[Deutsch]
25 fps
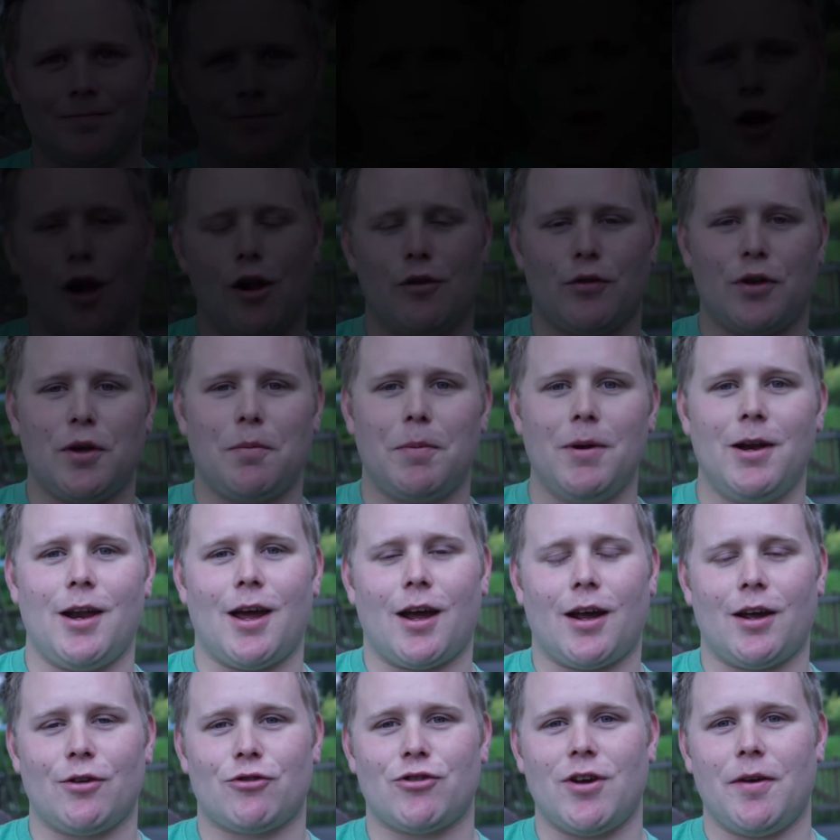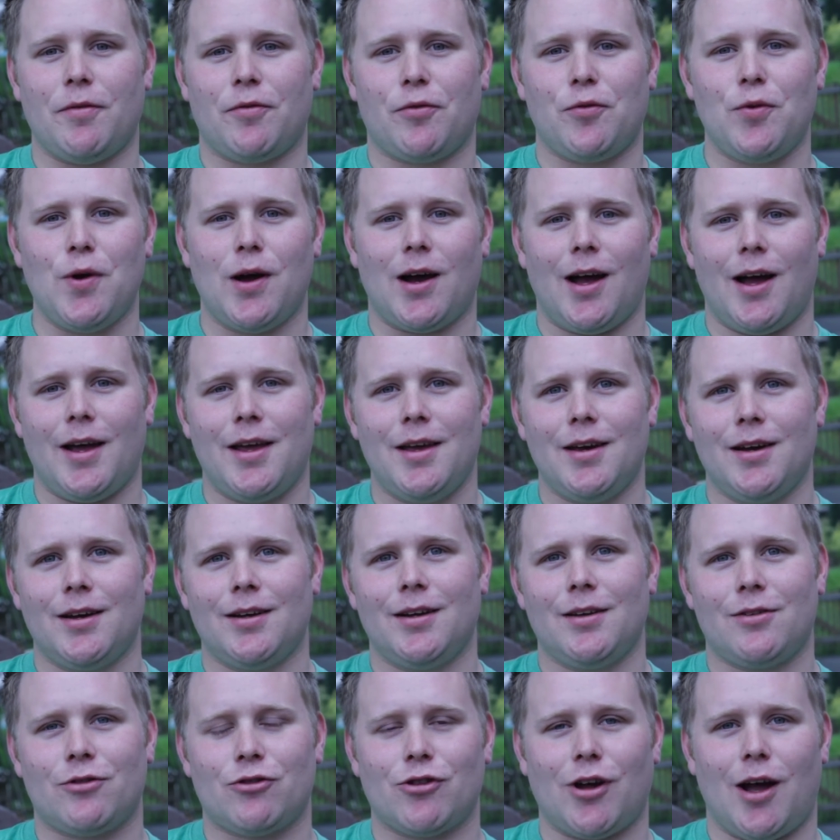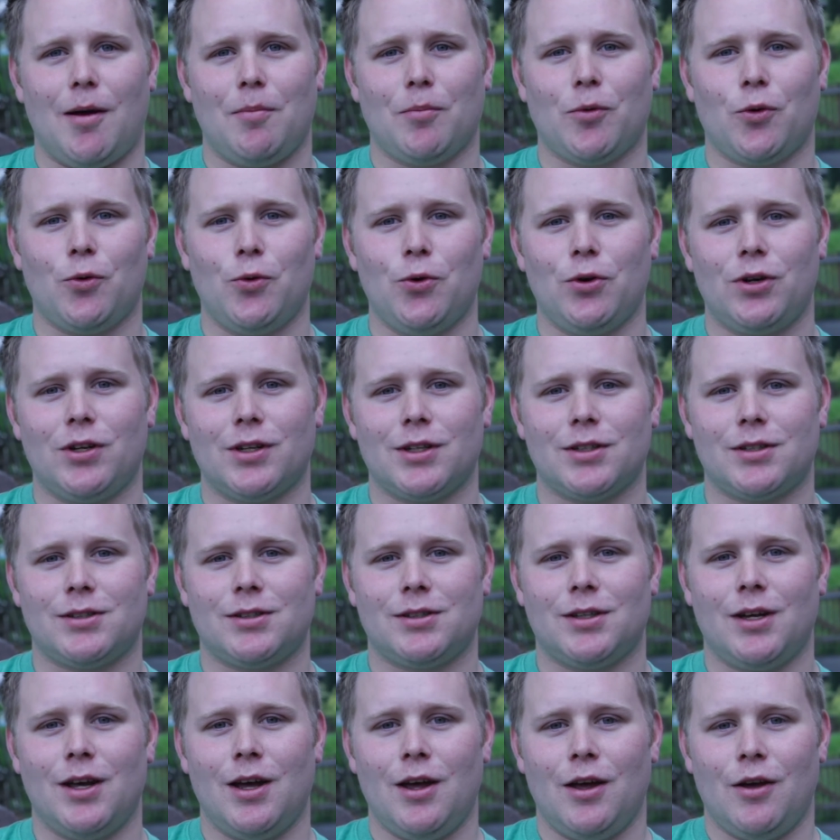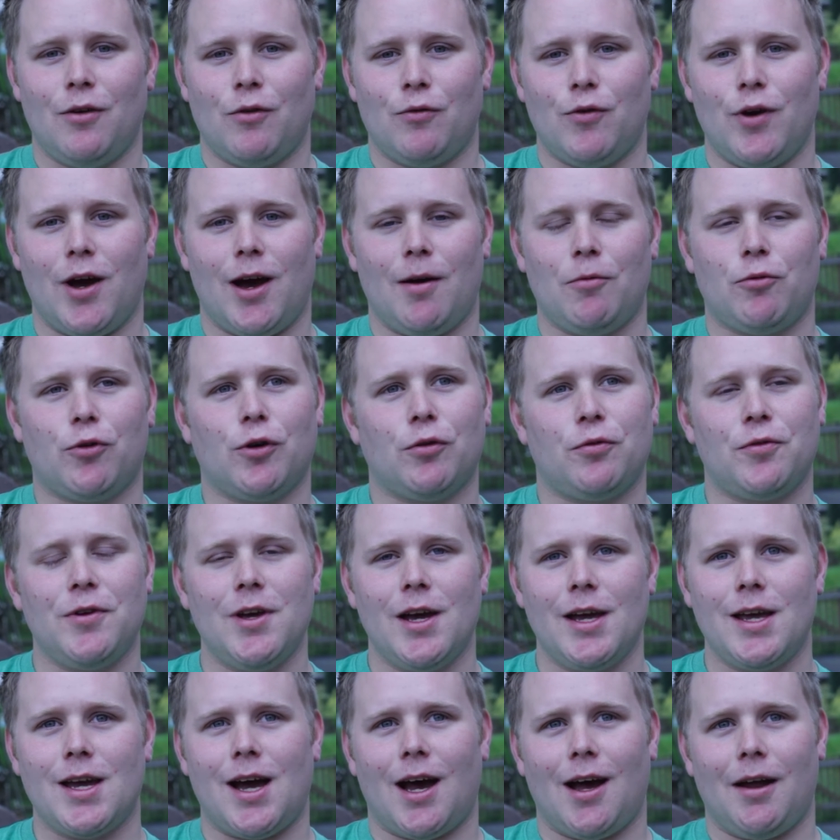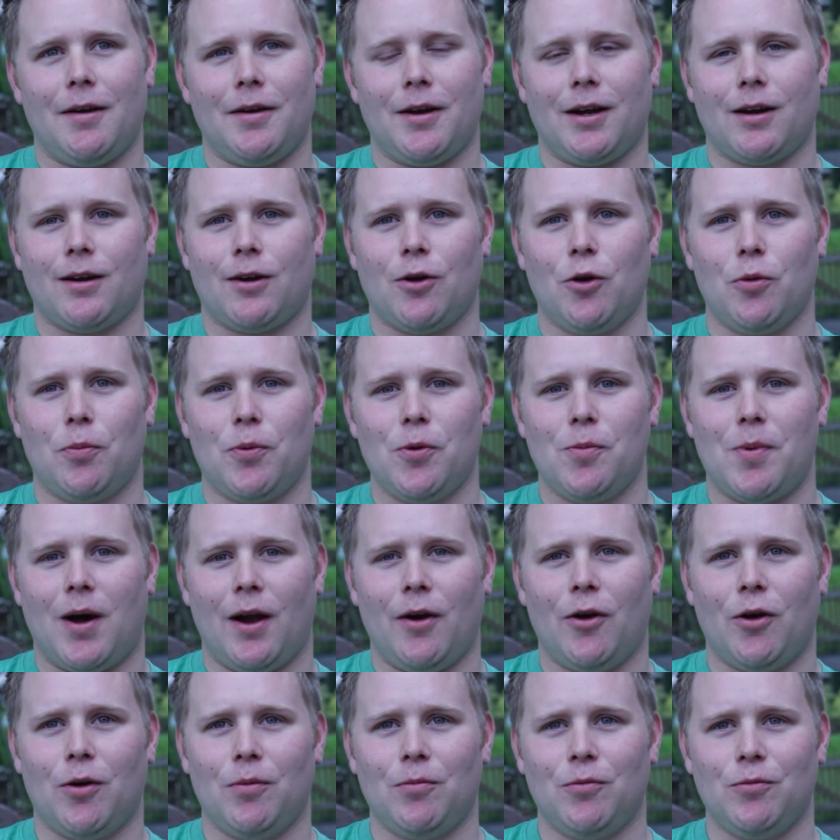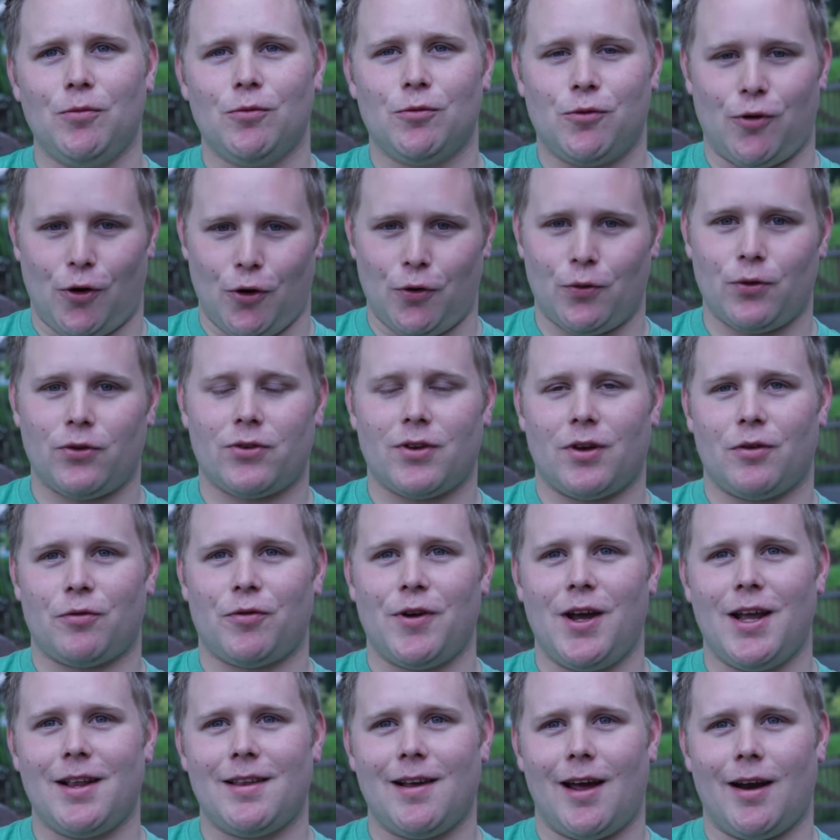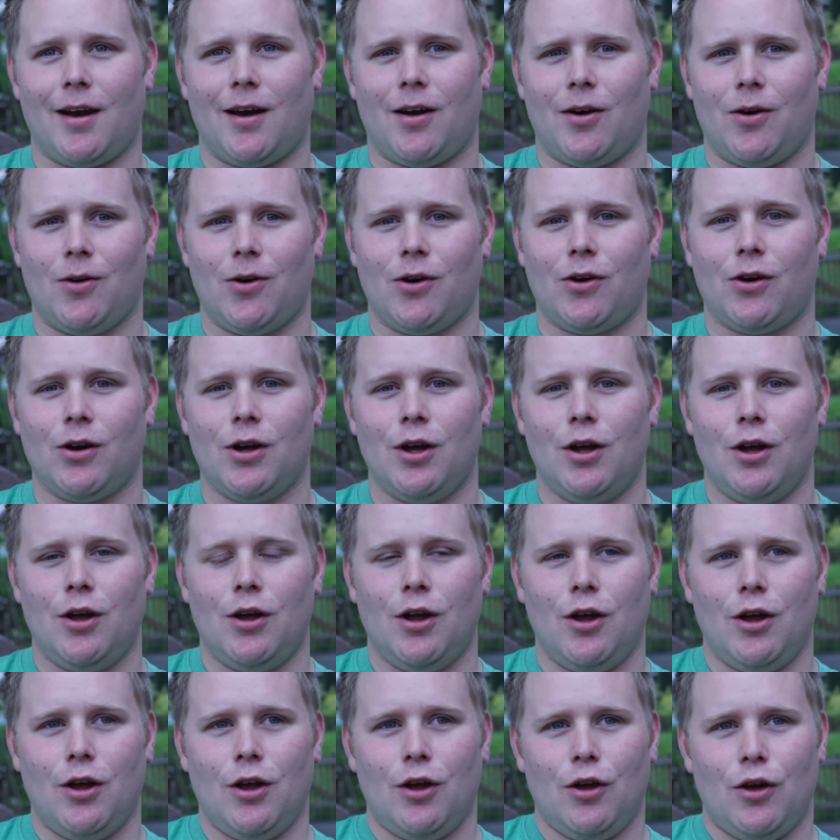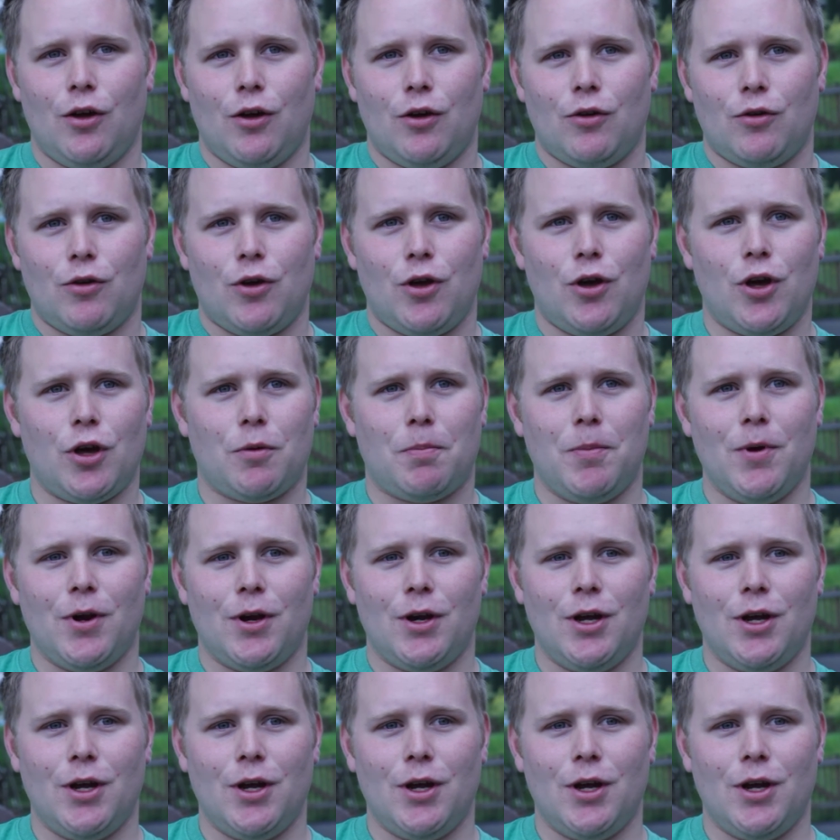Also ich bin der Geschäftsführer hier des Schrabbengutes. Wir haben vor vier Jahren den Club übernommen, von unseren Vätern auch. Ich bin